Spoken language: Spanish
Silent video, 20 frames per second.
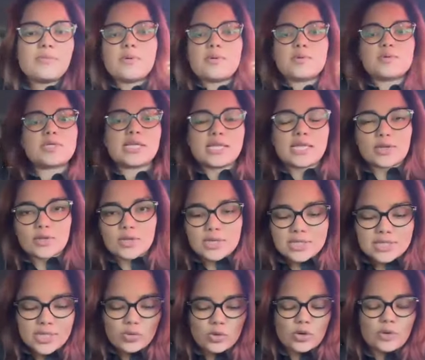Vamos a quitarnos el
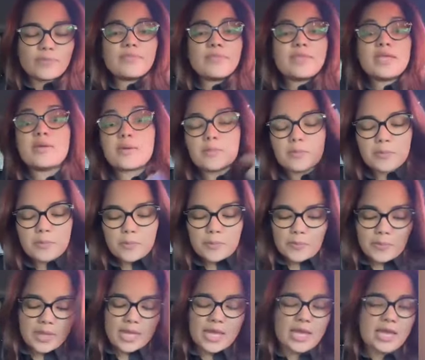cinturón.
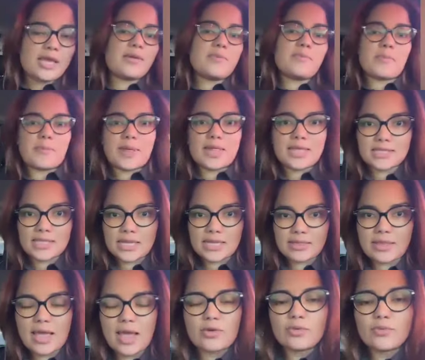Y mamá de
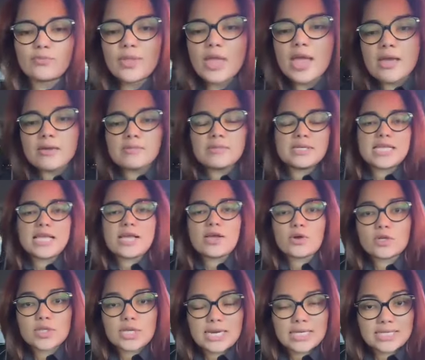Santiago. Mis
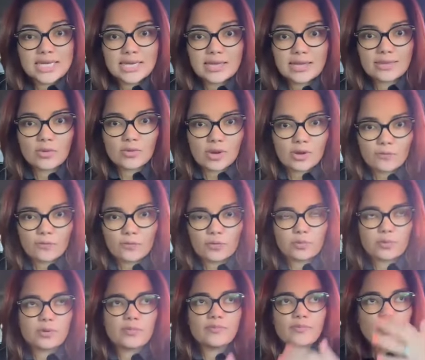hijos les encanta jugar
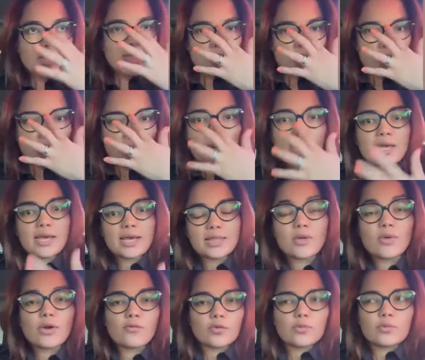fútbol. Como les
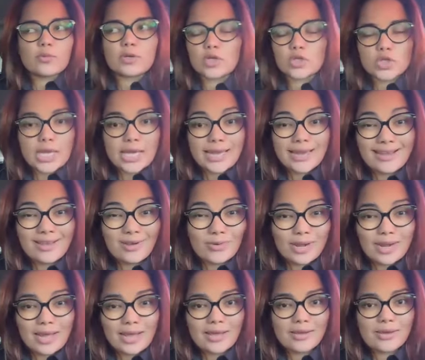encanta jugar fútbol, yo sé que en la
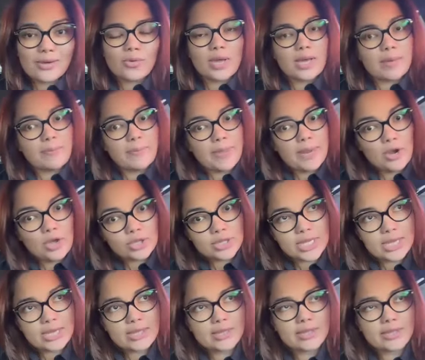escuela juegan
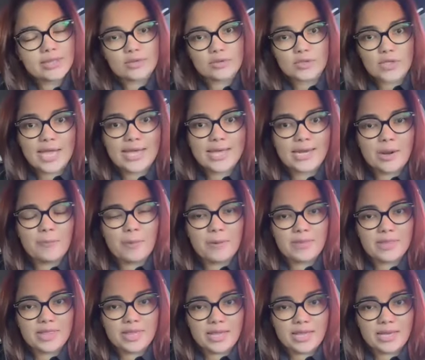pelota, entonces ahí les
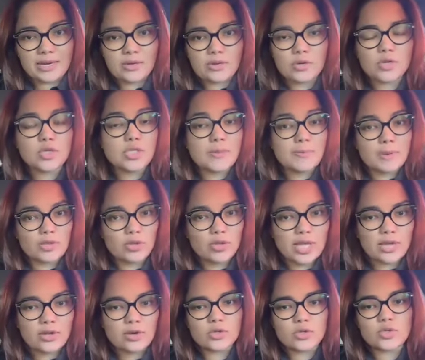permiten ir con zapatos
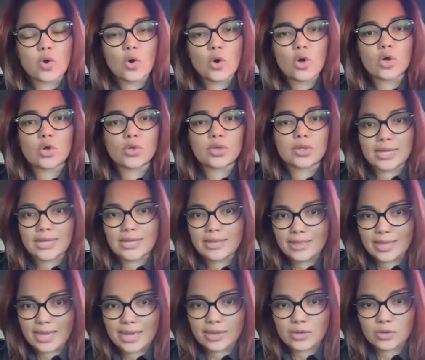negros o con tenis
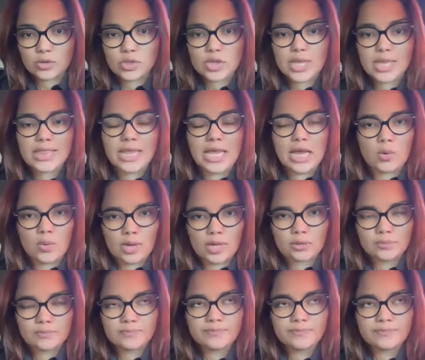negros de cuero.